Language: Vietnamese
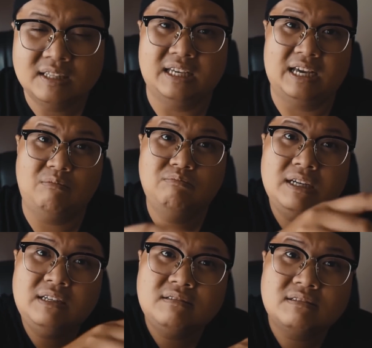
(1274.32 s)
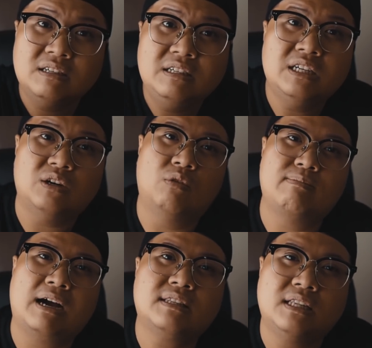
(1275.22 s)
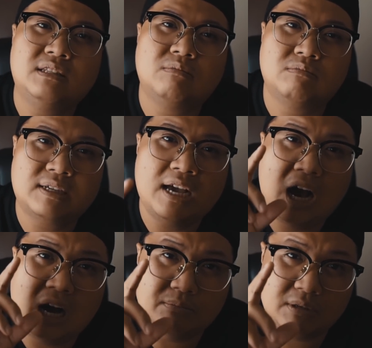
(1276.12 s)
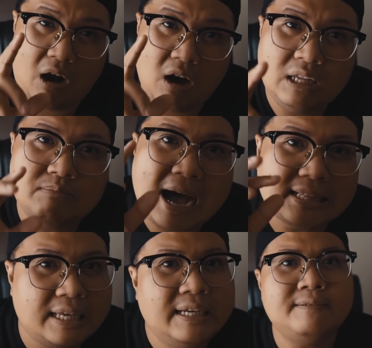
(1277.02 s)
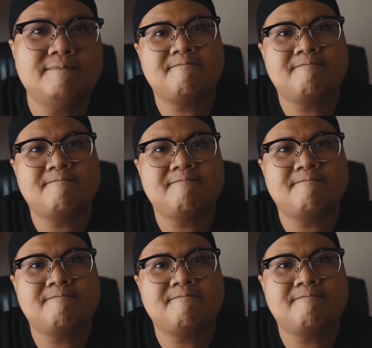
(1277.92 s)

thì ổng mới tưới cái ruột bạn có tin không cái hòm gõ lên 3 tiếng